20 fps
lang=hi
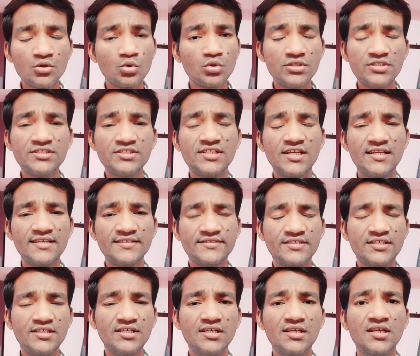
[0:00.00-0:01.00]
तो इस तरह
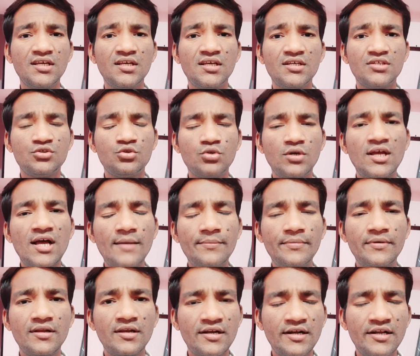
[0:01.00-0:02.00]
से जो है
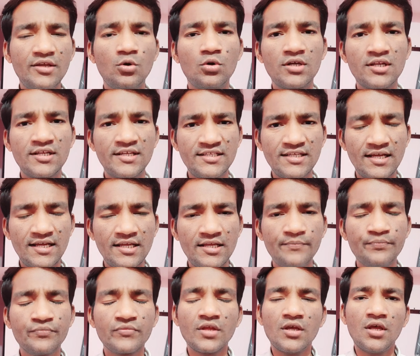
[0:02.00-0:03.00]
आप रेडी होकर के
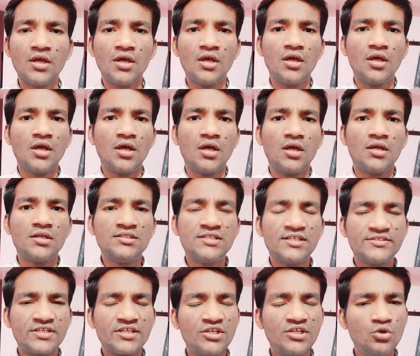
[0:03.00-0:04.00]
जाएँ
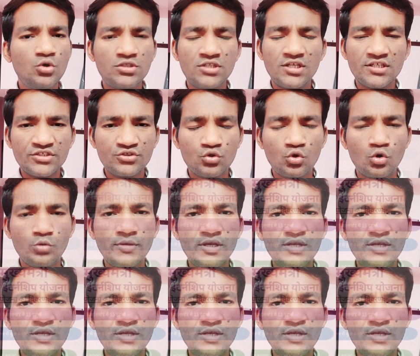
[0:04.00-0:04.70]
जैसा कि योजना के शुरू